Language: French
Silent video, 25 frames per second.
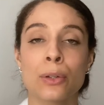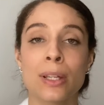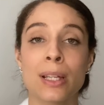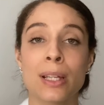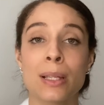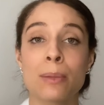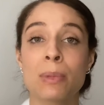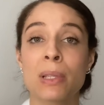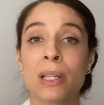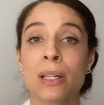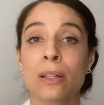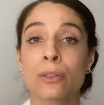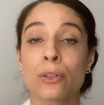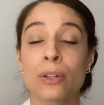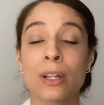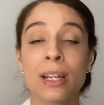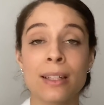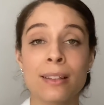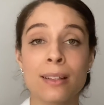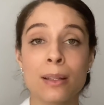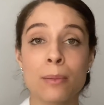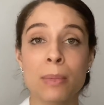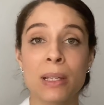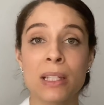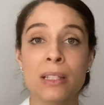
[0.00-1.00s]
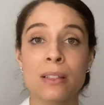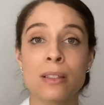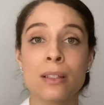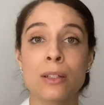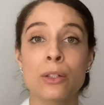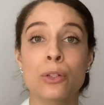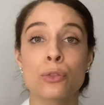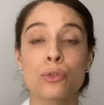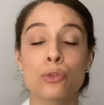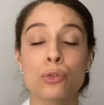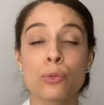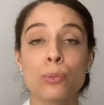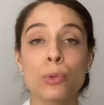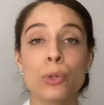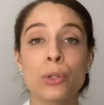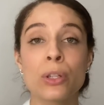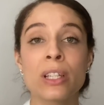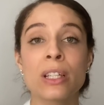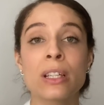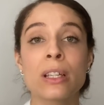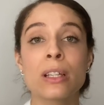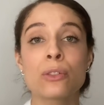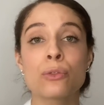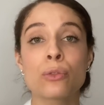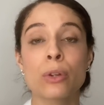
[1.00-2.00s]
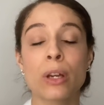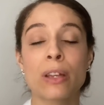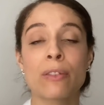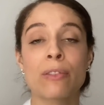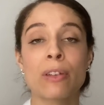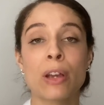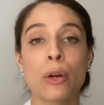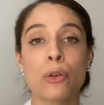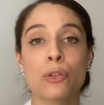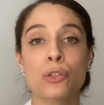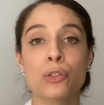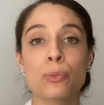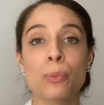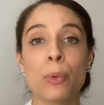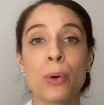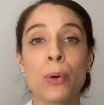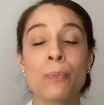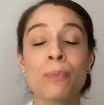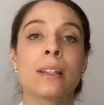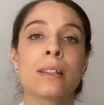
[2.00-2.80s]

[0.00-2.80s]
eh bien, dans la thématique du blogging et du référencement,